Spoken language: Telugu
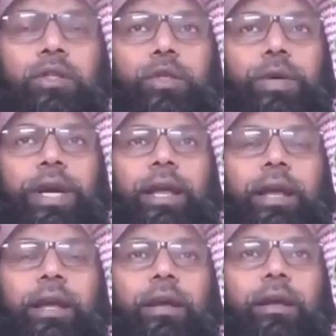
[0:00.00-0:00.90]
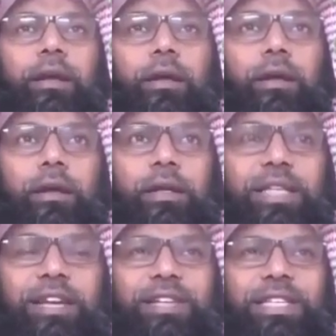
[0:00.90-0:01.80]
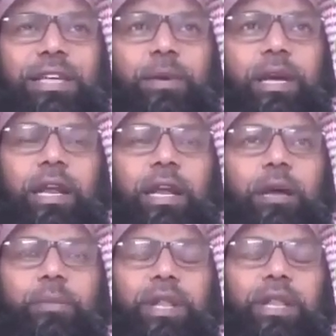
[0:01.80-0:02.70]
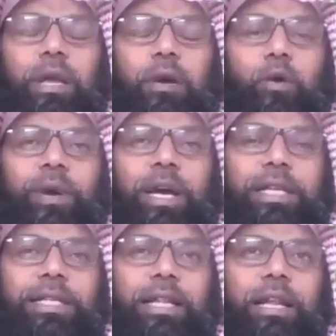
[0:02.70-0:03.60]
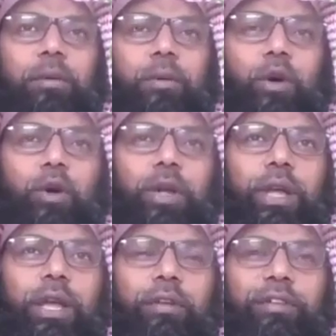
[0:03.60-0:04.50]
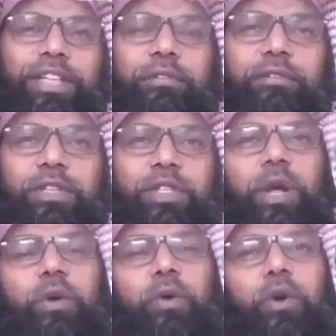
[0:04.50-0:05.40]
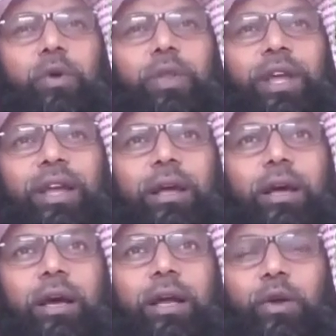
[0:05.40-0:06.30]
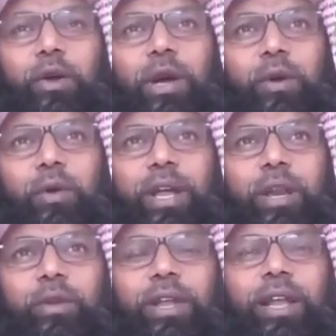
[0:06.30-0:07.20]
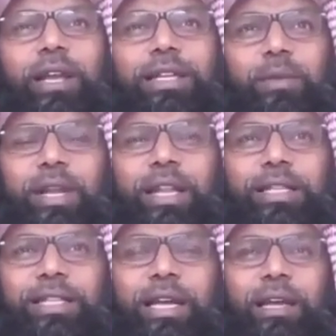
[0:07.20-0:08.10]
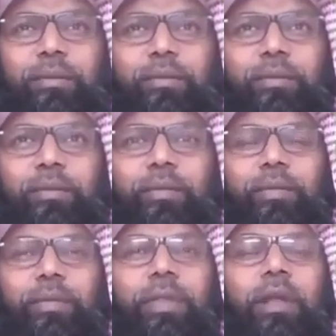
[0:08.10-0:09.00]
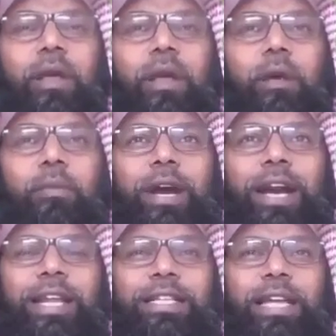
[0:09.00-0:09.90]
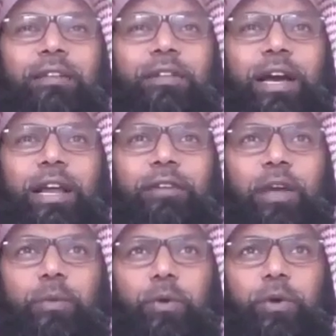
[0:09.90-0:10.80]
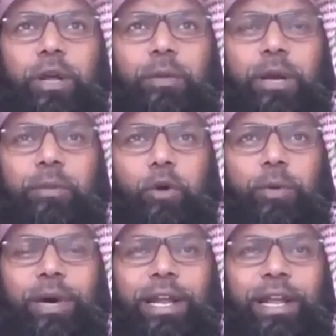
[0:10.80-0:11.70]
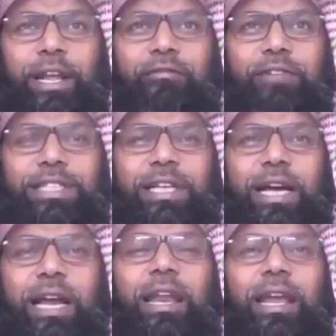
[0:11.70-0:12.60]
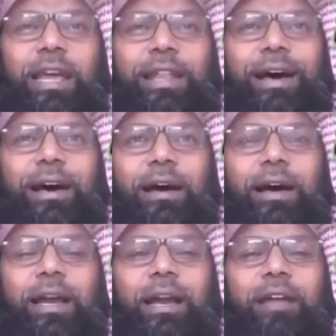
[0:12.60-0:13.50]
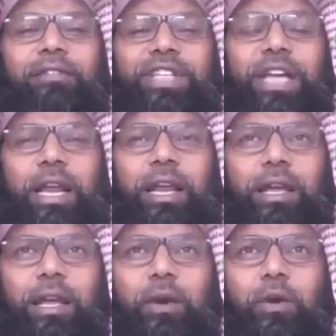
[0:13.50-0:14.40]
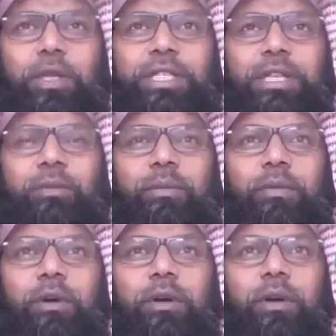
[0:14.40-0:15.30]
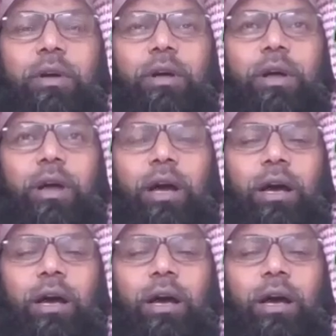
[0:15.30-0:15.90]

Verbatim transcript: చూడండి సర్వసామాన్యంగా ప్రతి కుర్బానీ సందర్భంలో ఈ విషయం వస్తూనే ఉంటుంది అందుకొరకు నేను దీనికి సంబంధించి మరణించిన వారి వైపు నుండి మనం కుర్బానీ ఇవ్వచ్చా లేదా అన్న విషయానికి కొంచెం ఆ